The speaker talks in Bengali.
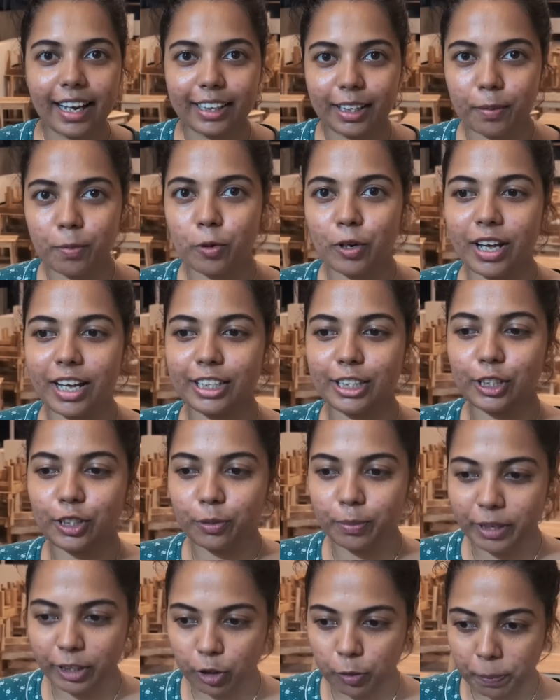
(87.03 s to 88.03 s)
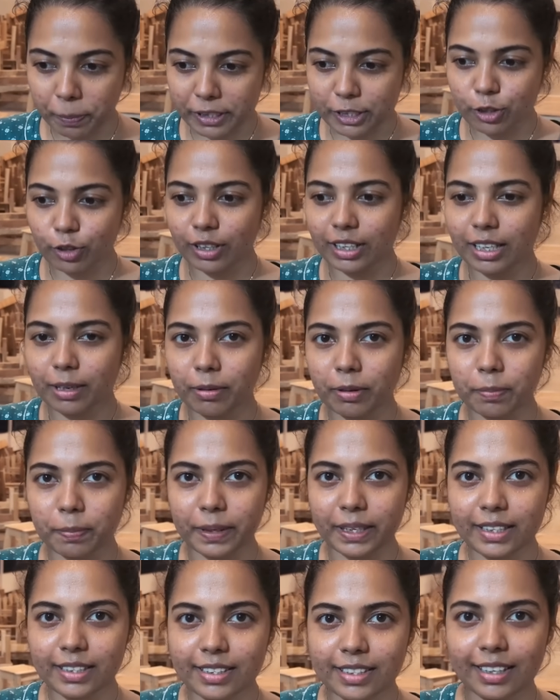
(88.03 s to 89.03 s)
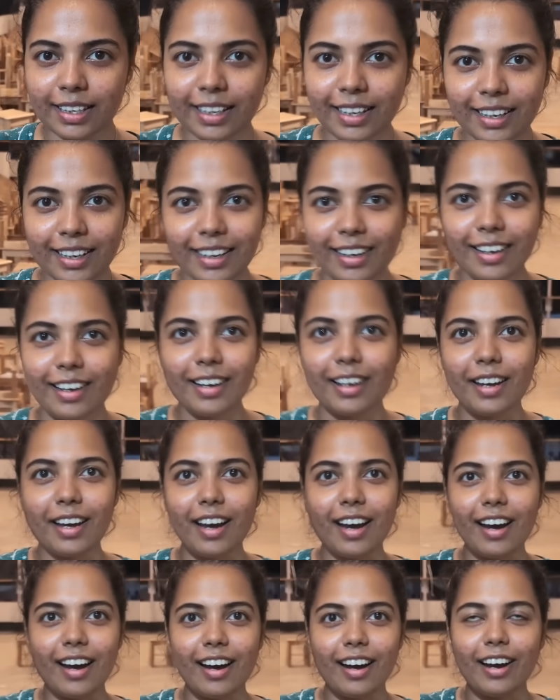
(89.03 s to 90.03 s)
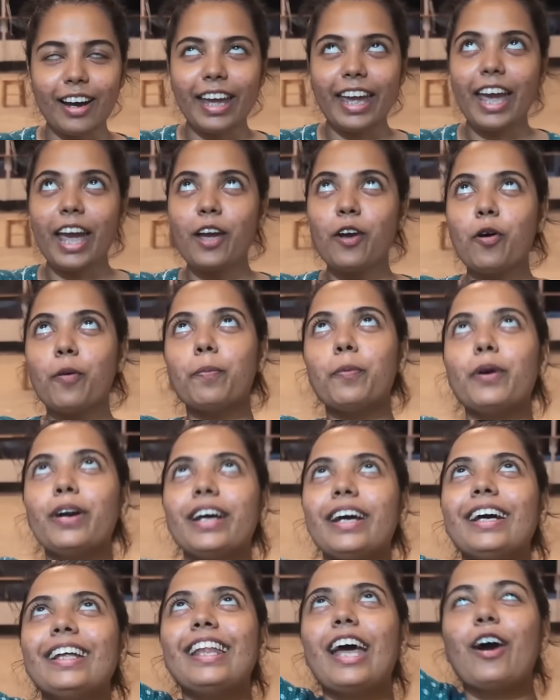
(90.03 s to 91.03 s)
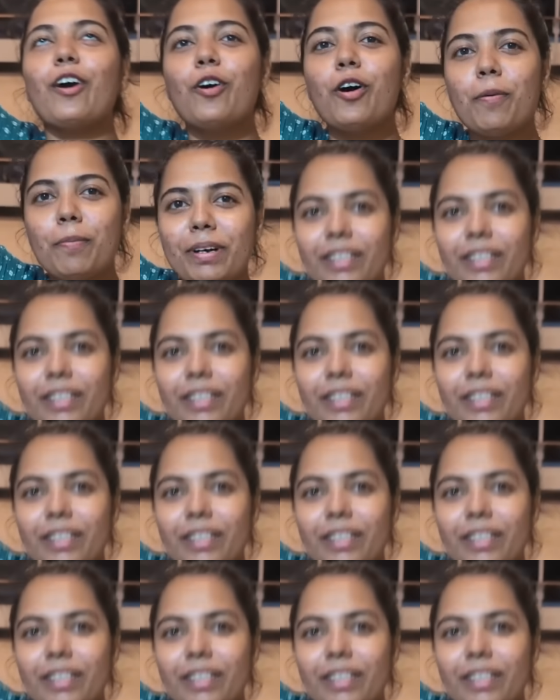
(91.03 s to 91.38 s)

দেখাতে ভুলে আছি তুমি একটু পিছনে যাবে প্লিজ এই উপরে দেখো